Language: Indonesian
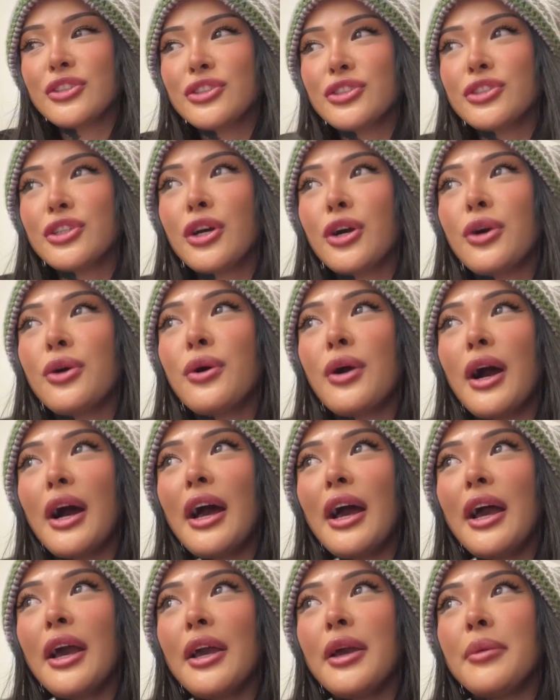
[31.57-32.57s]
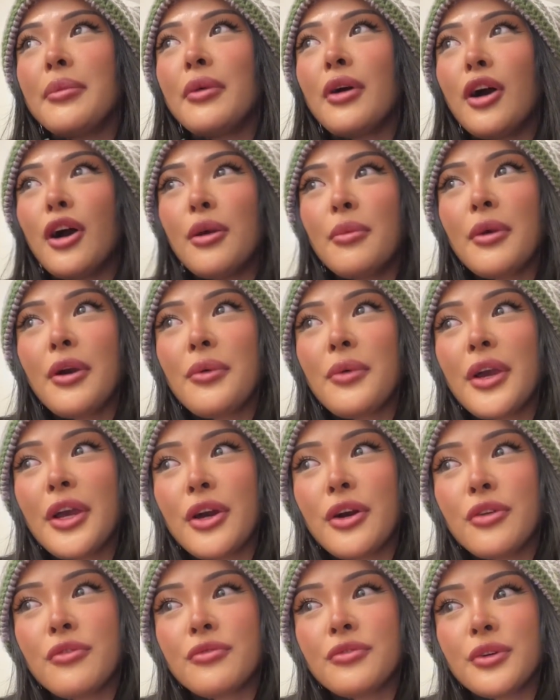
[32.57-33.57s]
Teman Clarissa mengklaim
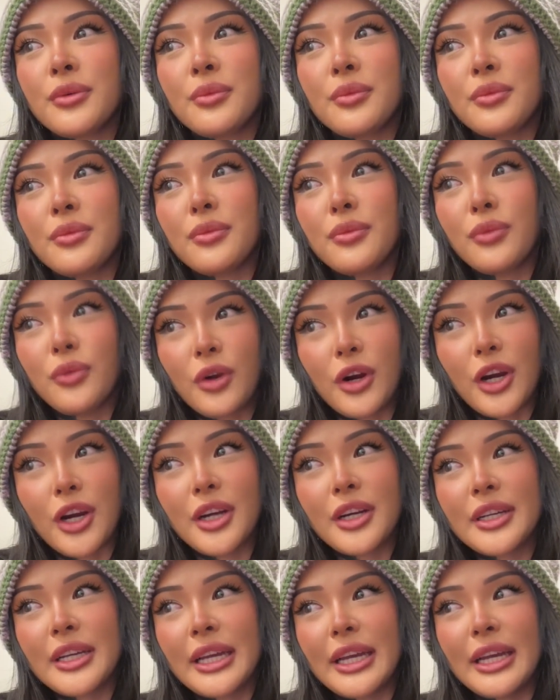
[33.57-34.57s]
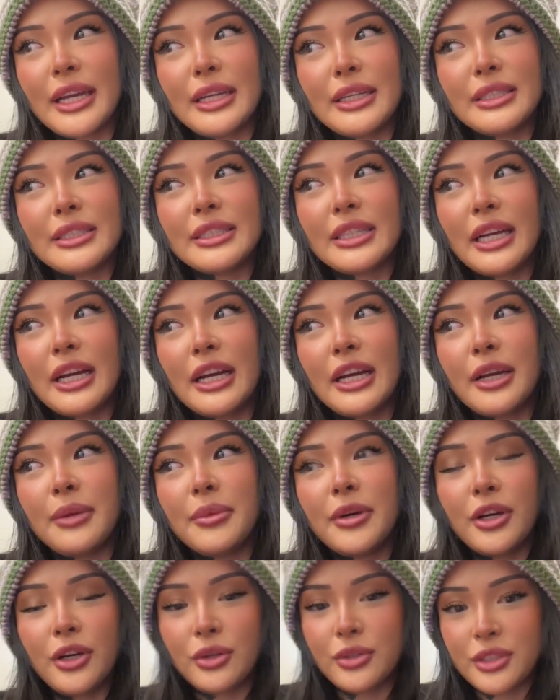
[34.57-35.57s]
bila Zain Malik dan Selena terlihat tengah
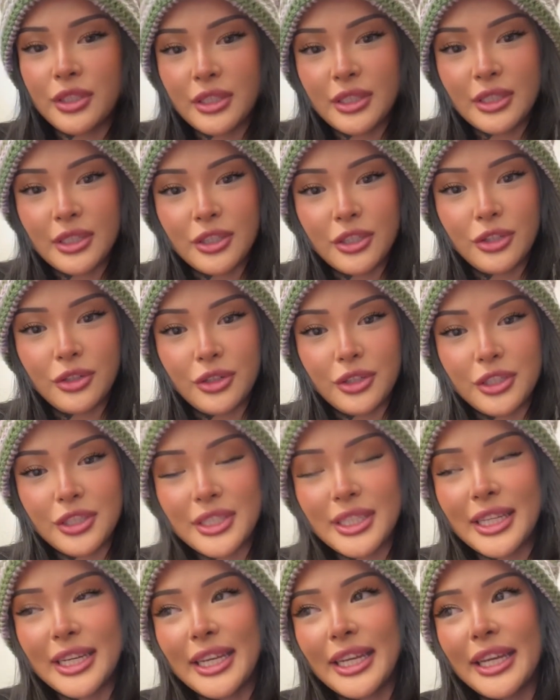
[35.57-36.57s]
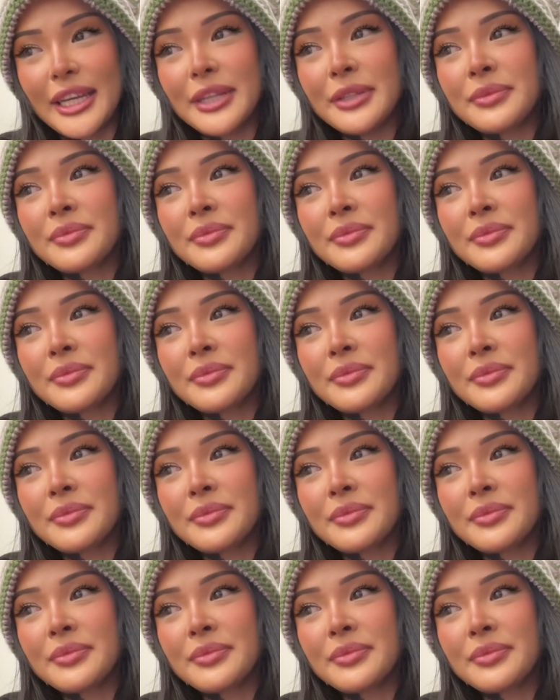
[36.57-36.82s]
makan bersama di restorannya.